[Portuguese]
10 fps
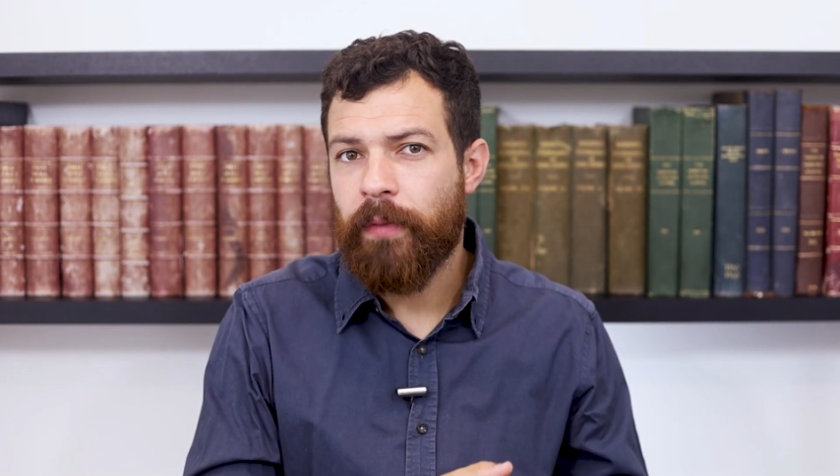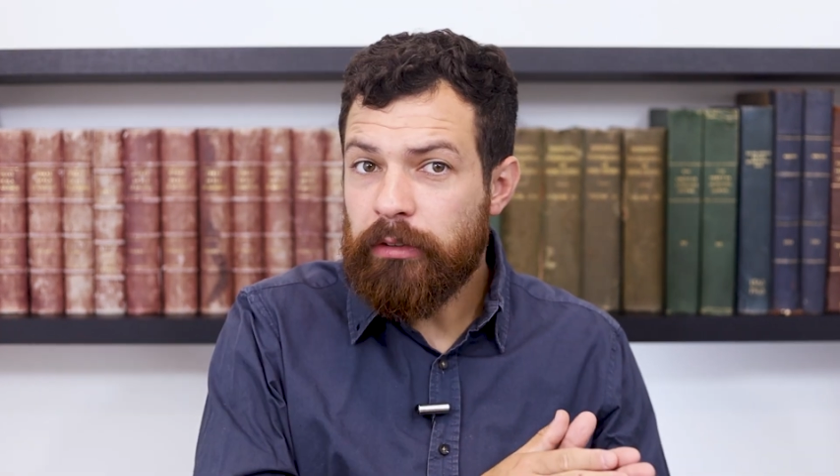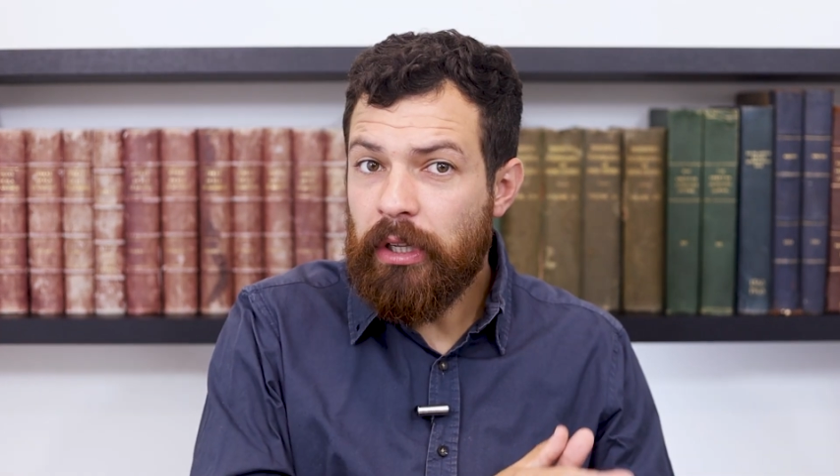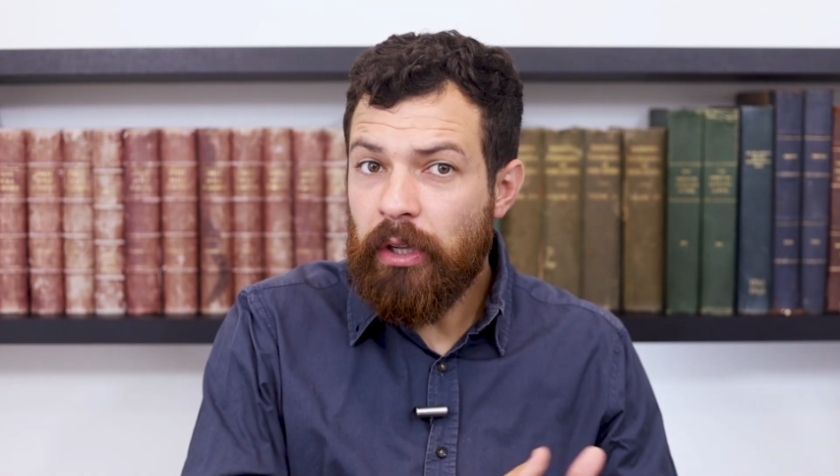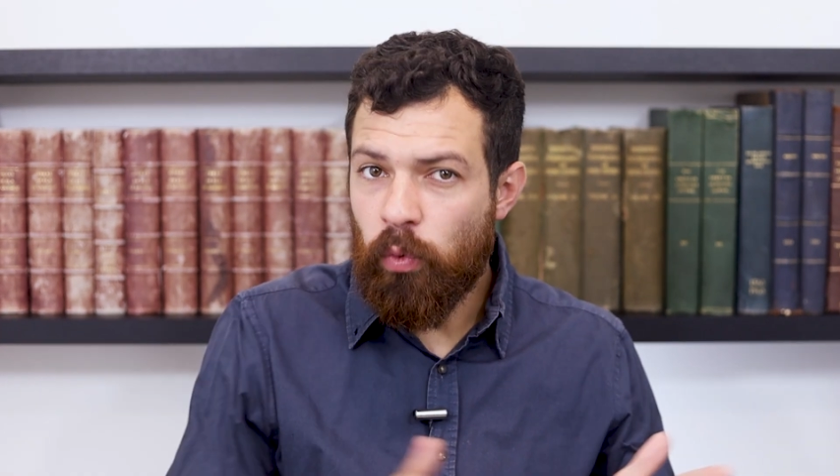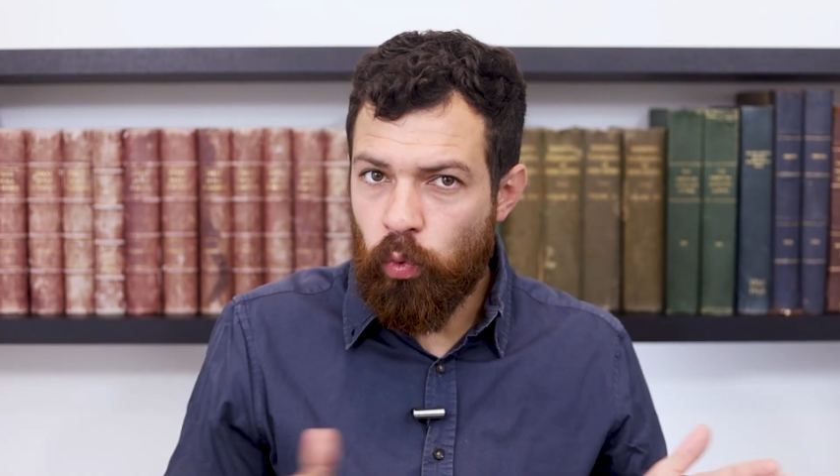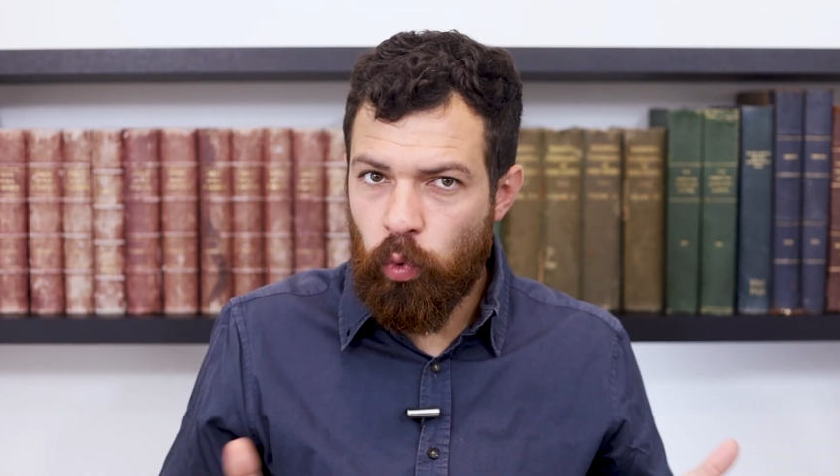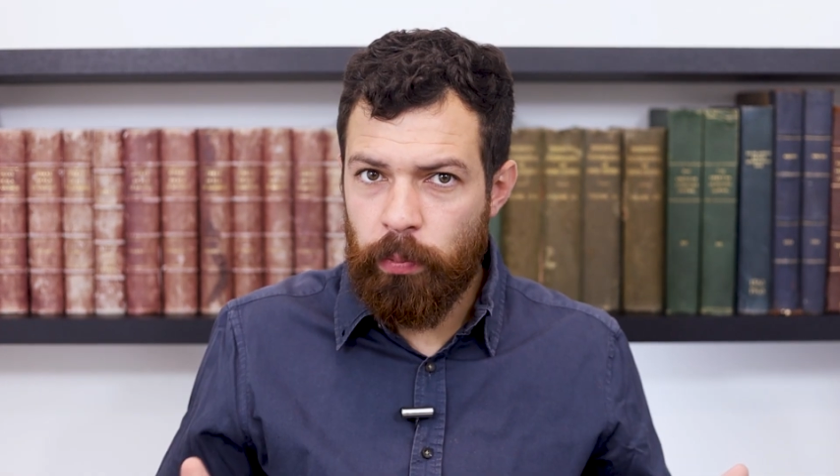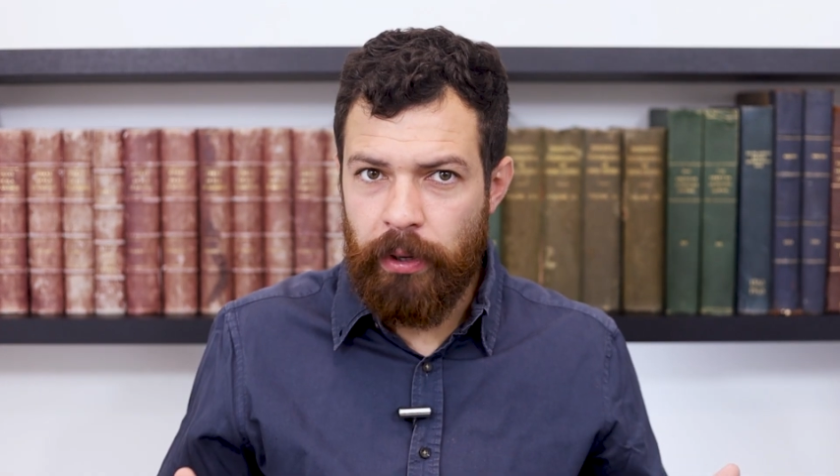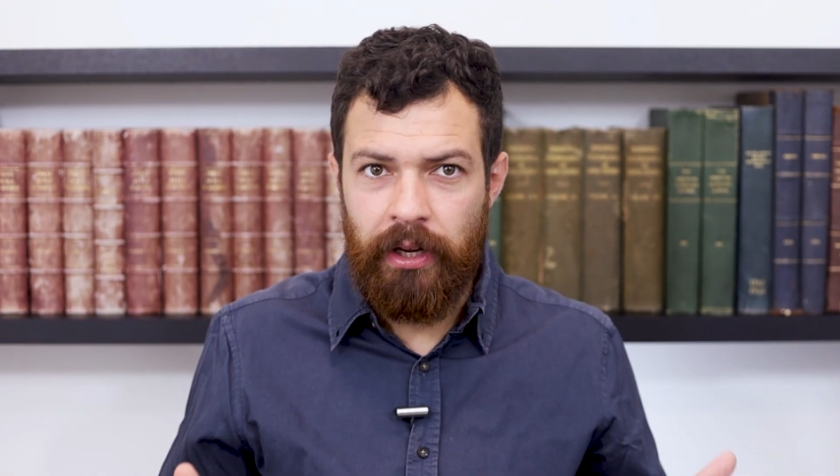Caso ele não
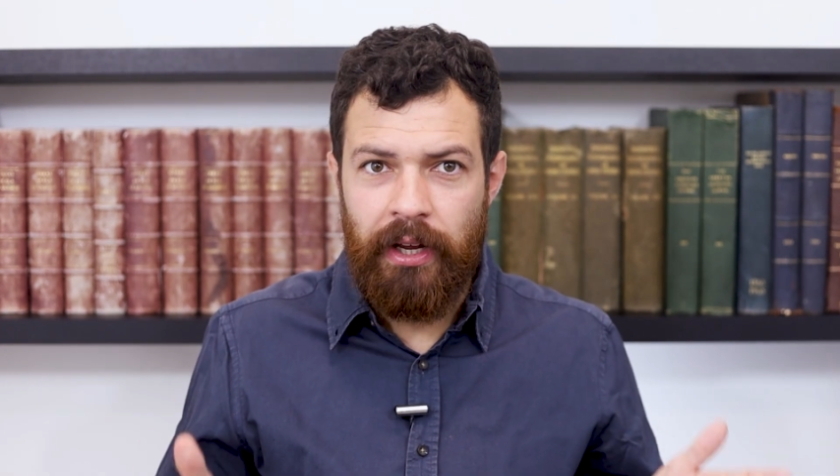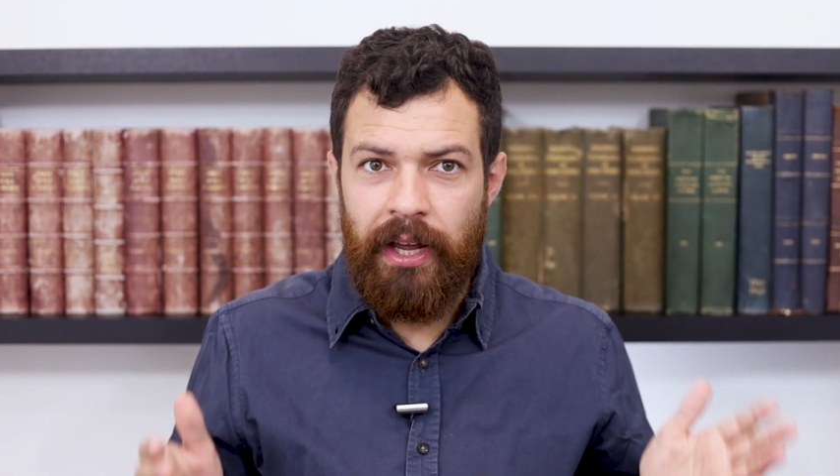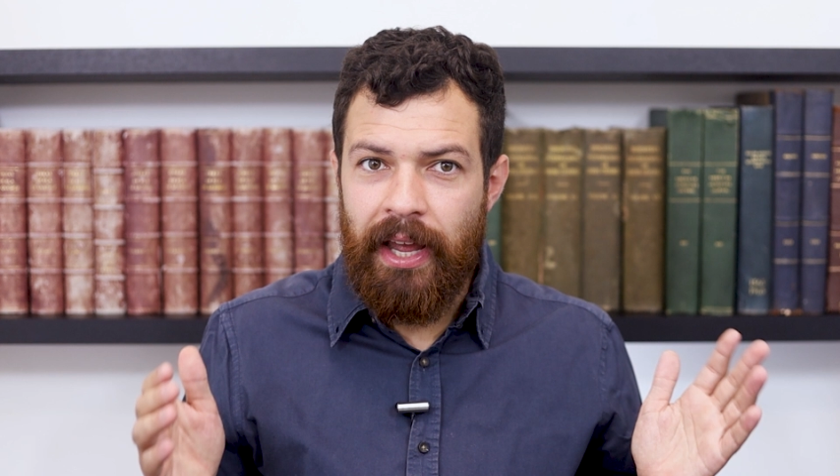cumpra